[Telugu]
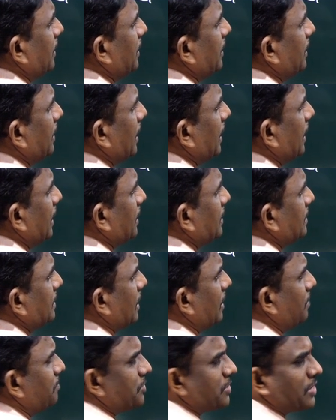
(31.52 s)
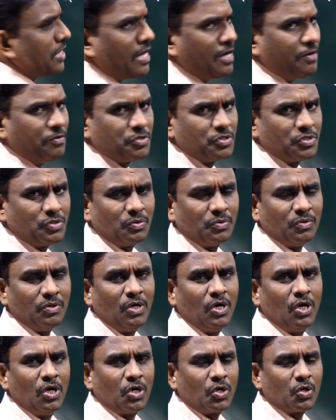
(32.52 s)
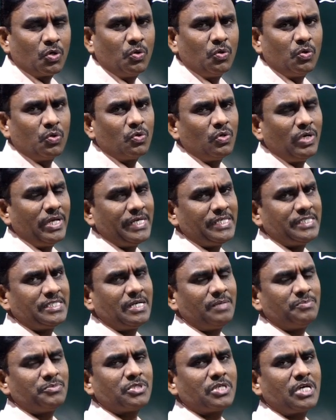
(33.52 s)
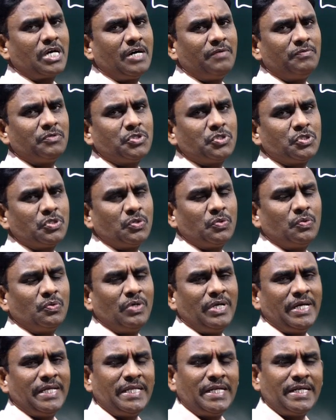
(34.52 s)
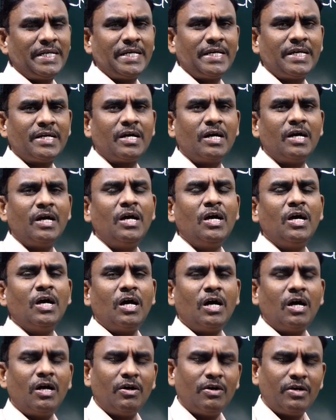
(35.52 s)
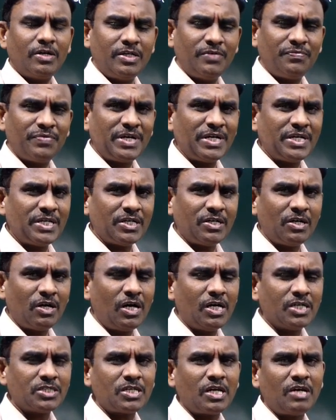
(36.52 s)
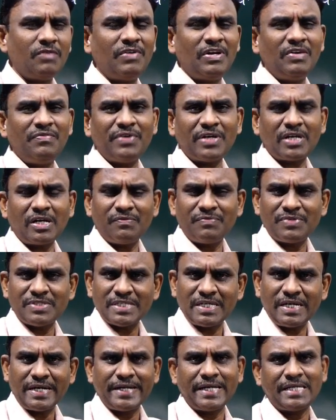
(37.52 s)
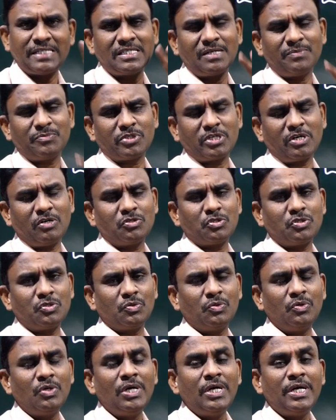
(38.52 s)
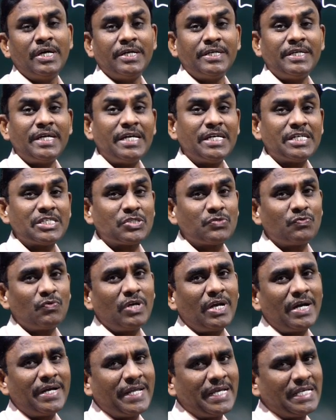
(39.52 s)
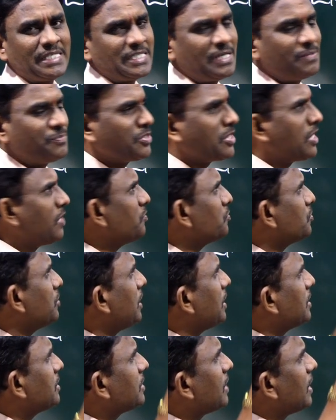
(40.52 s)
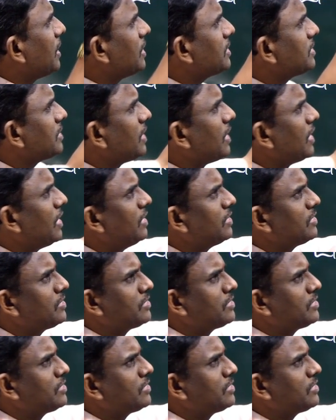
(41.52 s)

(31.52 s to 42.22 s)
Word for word: డిఎల్ ఎగ్జామ్స్ కావచ్చును గురుకుల ఎగ్జామ్స్ కావచ్చును లేదంటే ఇంకా డిఫరెంట్ హాస్టల్ వెల్ఫేర్ ఆఫీసర్ లాంటి ఎగ్జామ్స్ కావచ్చును ఏఎస్ఓ లాంటి ఎగ్జామ్స్ కావచ్చు ఇలా చాలా చాలా